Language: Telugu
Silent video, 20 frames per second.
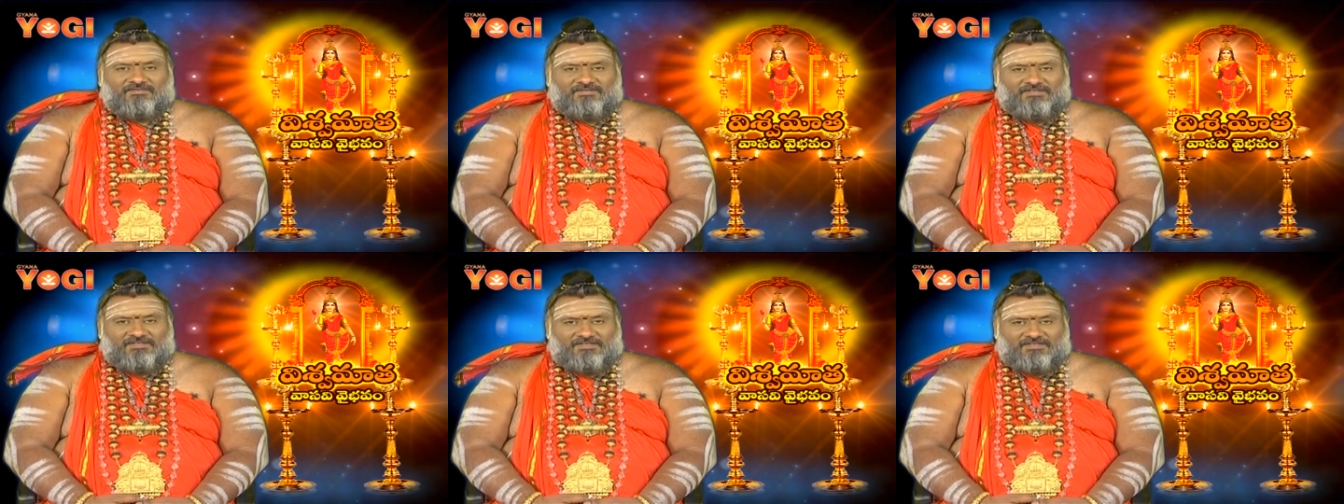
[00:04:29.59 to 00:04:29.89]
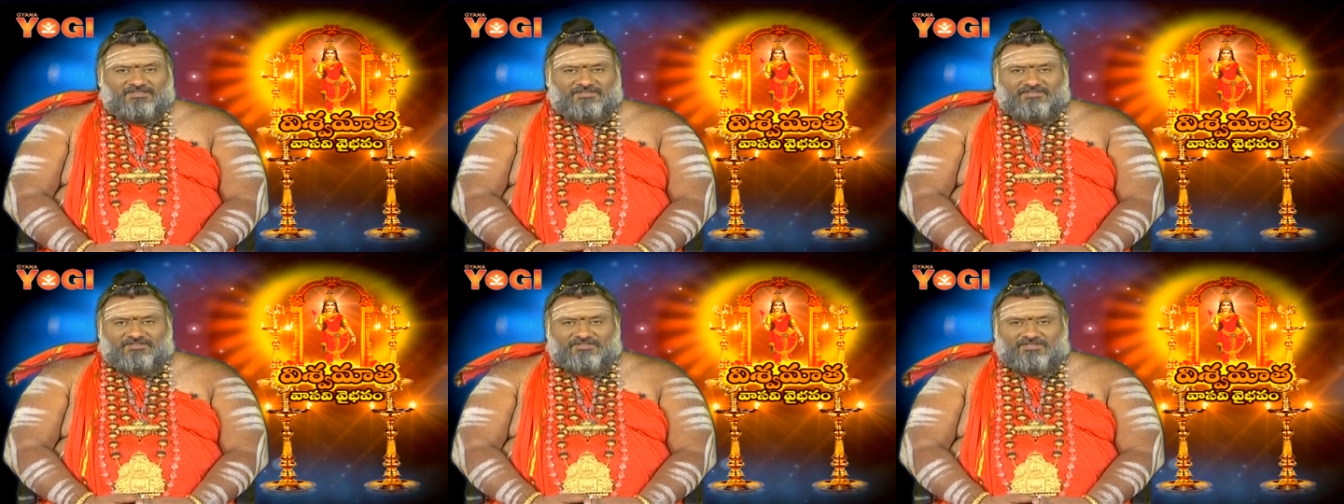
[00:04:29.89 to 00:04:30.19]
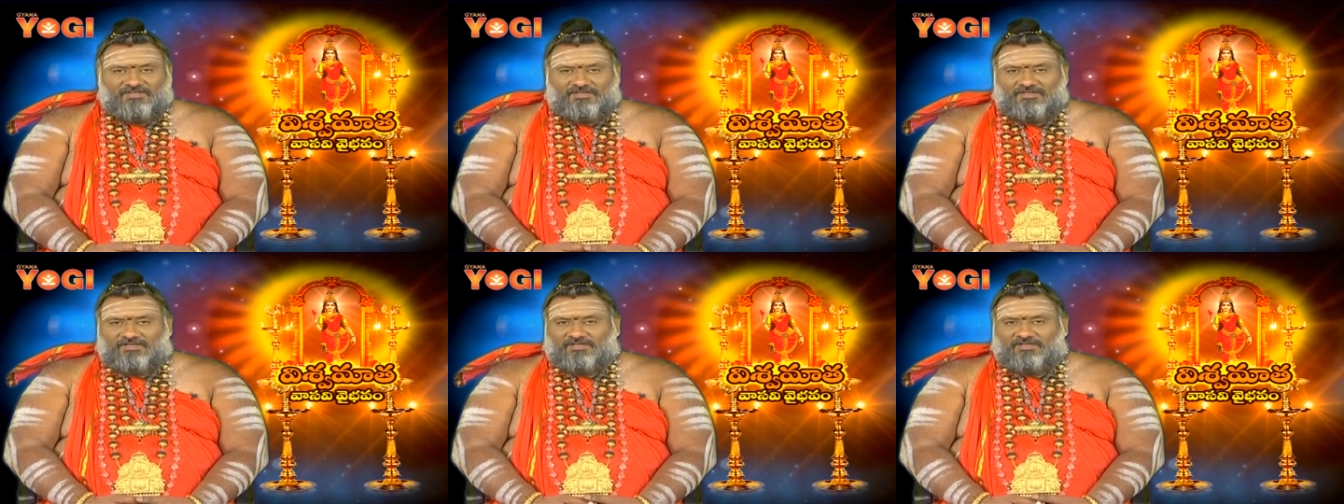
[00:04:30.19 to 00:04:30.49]

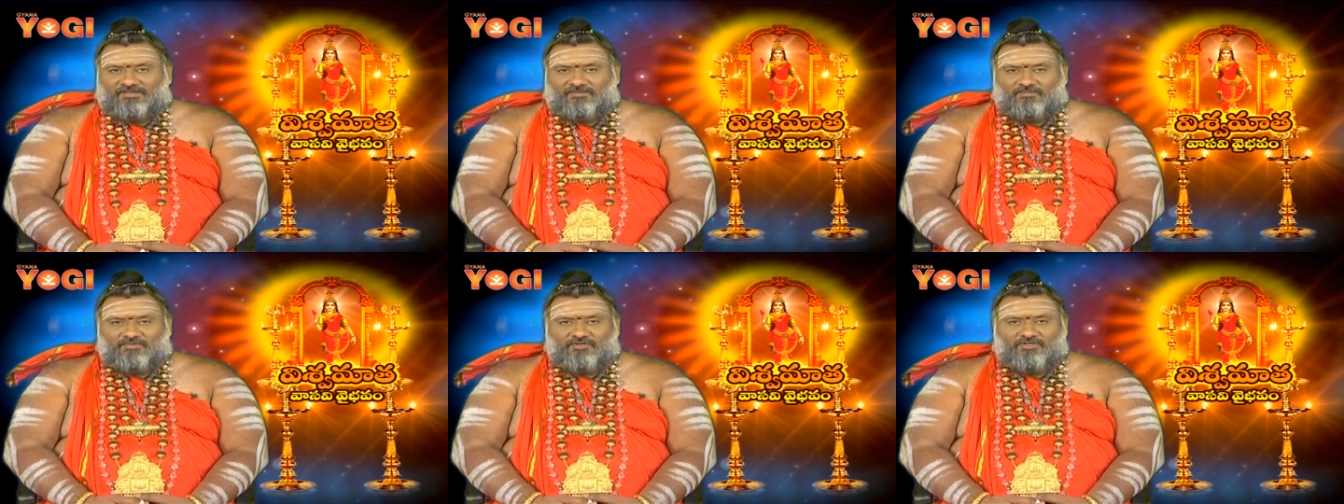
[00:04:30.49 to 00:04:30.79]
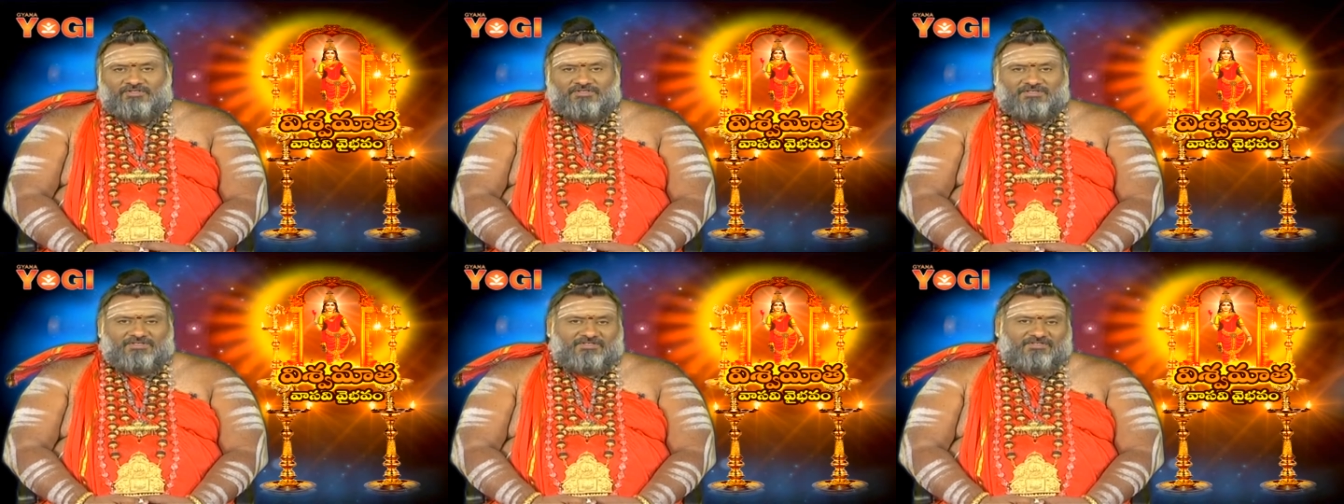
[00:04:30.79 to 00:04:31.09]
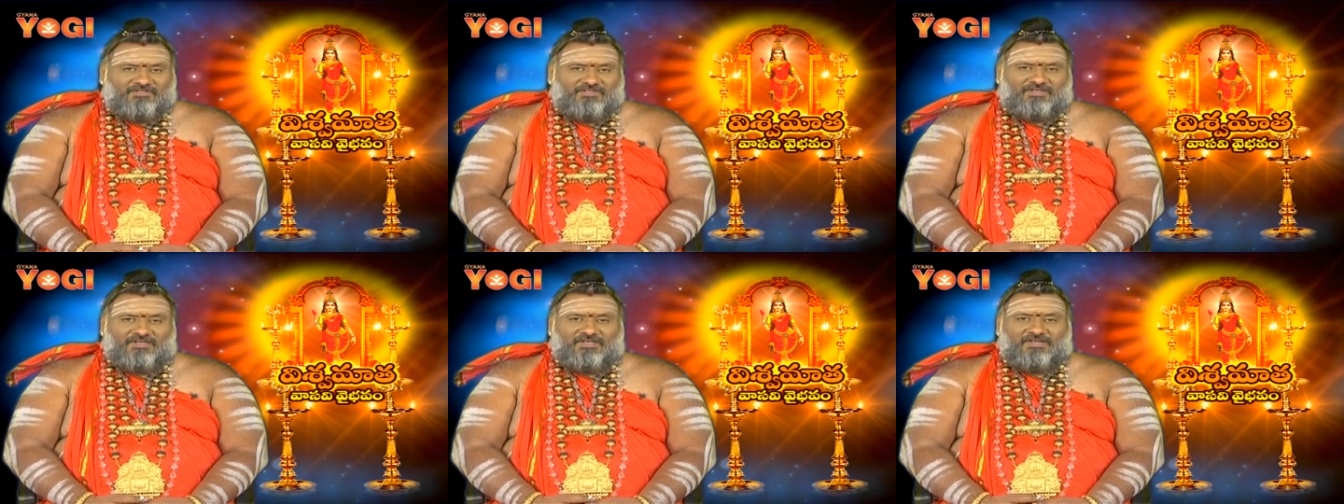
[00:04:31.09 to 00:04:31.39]
స్వీకరించాలి భోజనం
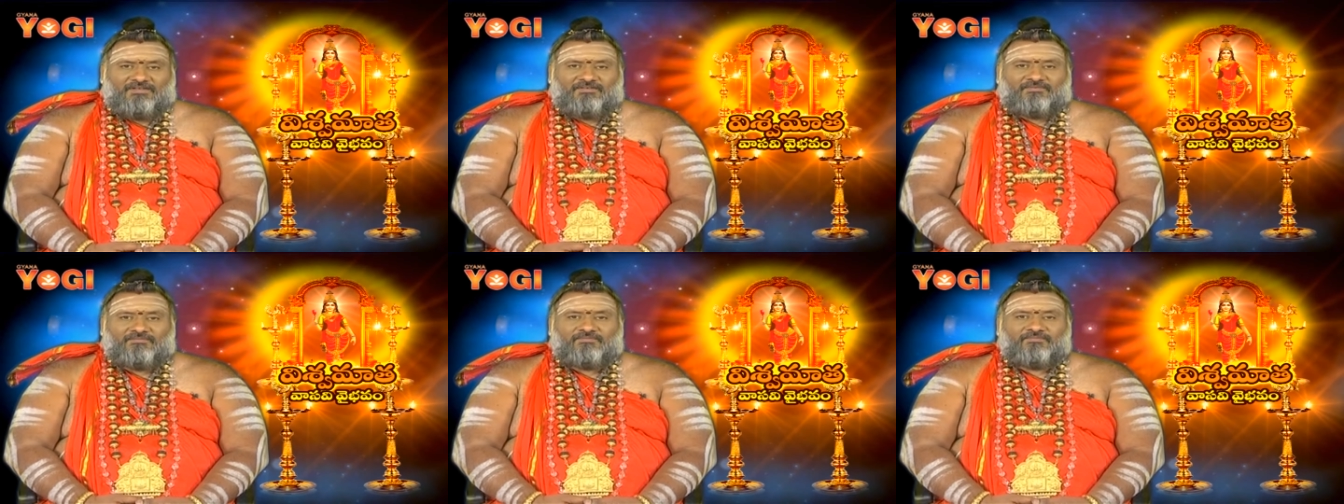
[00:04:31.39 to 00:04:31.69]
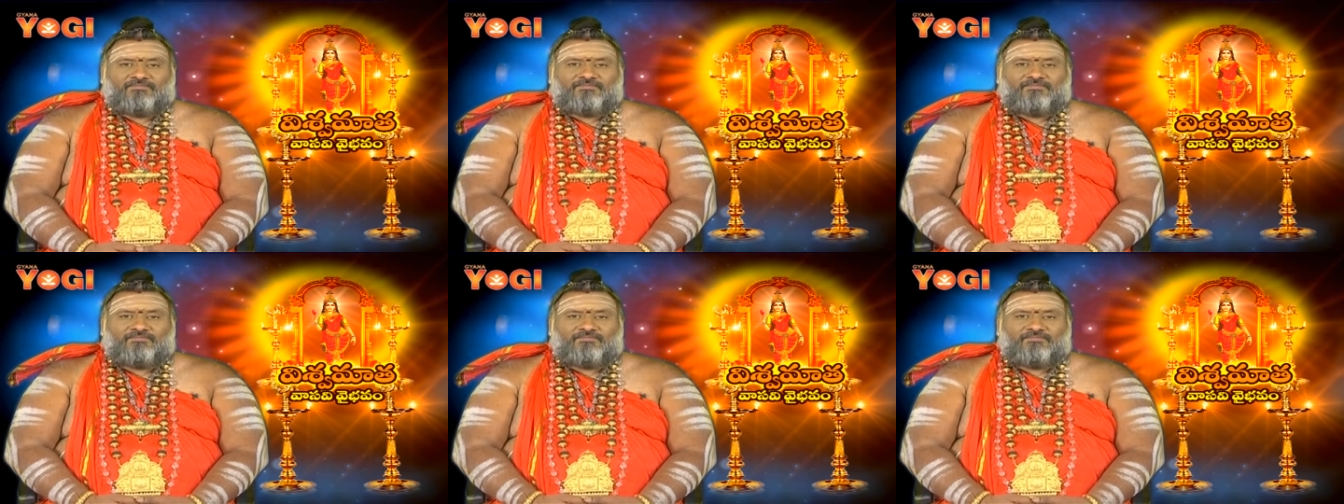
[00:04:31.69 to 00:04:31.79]
చేయాలి